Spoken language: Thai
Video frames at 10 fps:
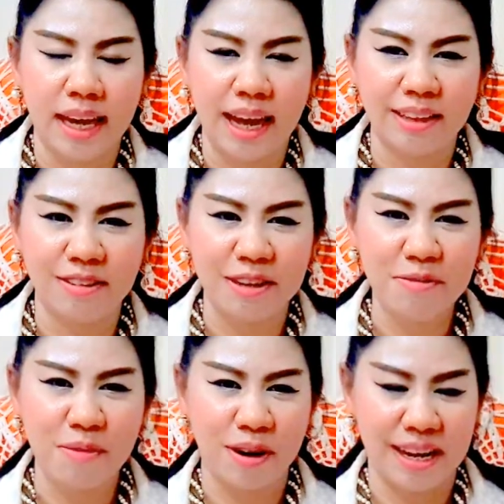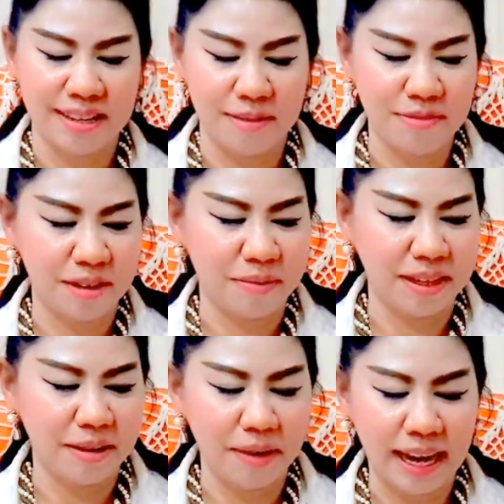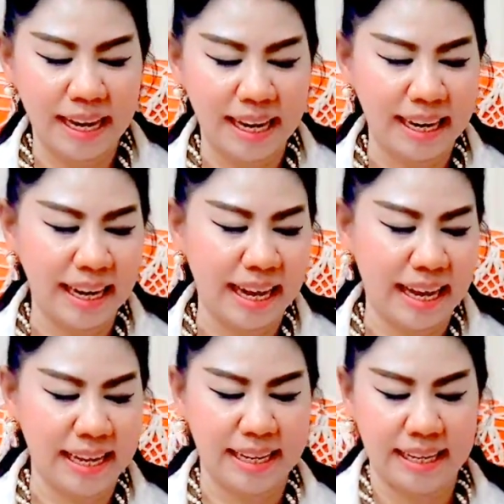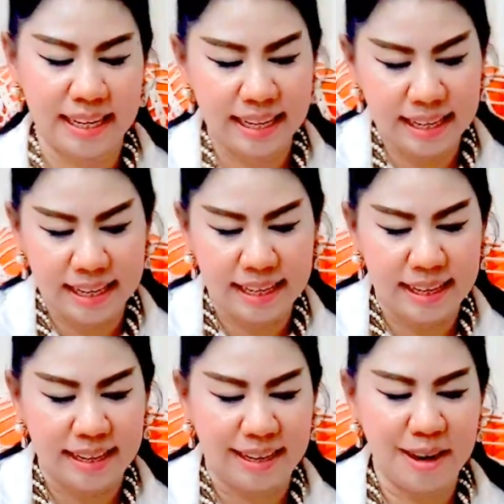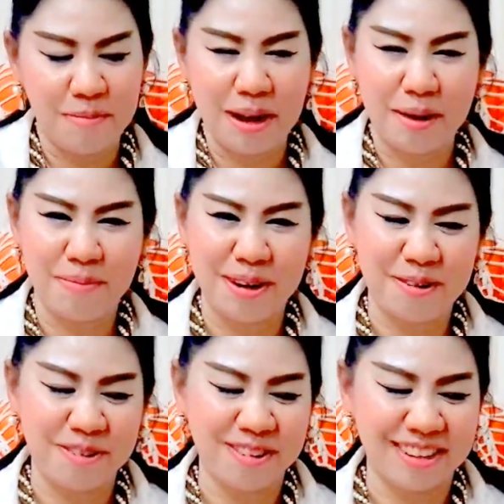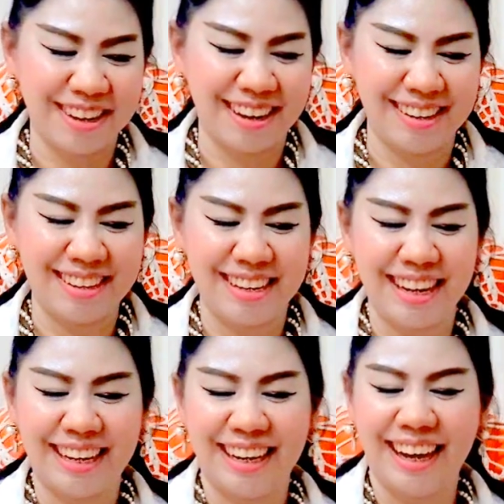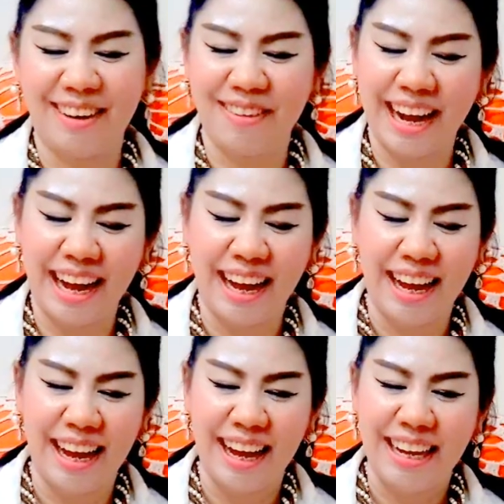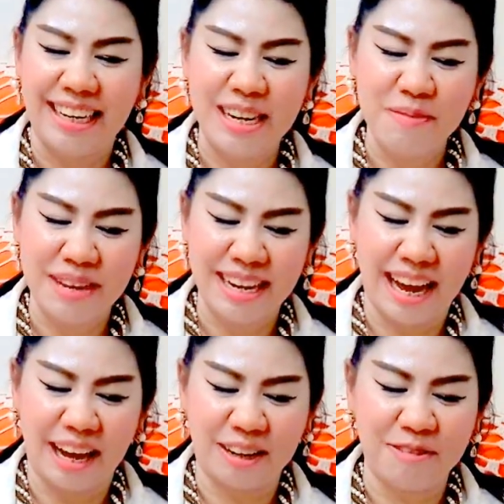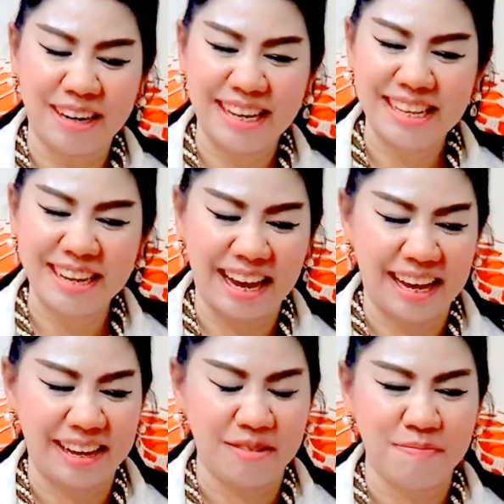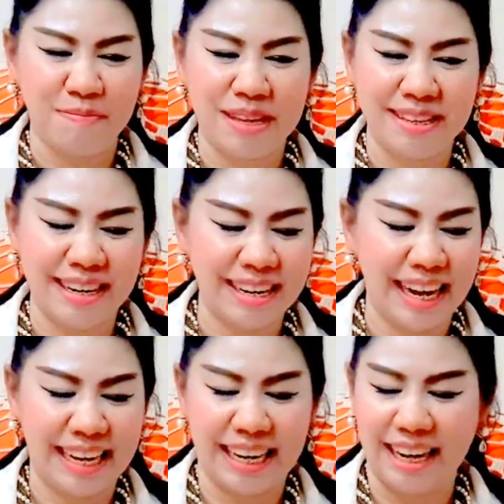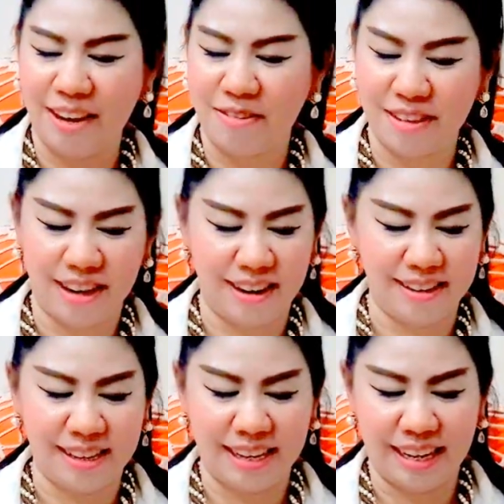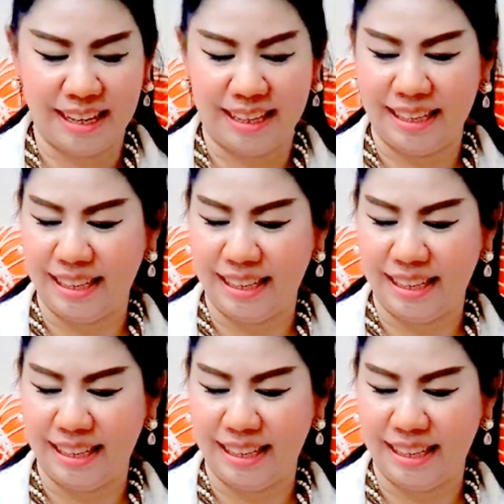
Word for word: ค่ะตอนนี้คุณหมอได้เชื่อมจิตไปที่ไพ่แล้วนะคะเรามาเปิดดวงของชาวราศีกันนะคะว่าครึ่งปีหลังดวงท่านจะเป็นเช่นใดนะคะของชาวราศีกัน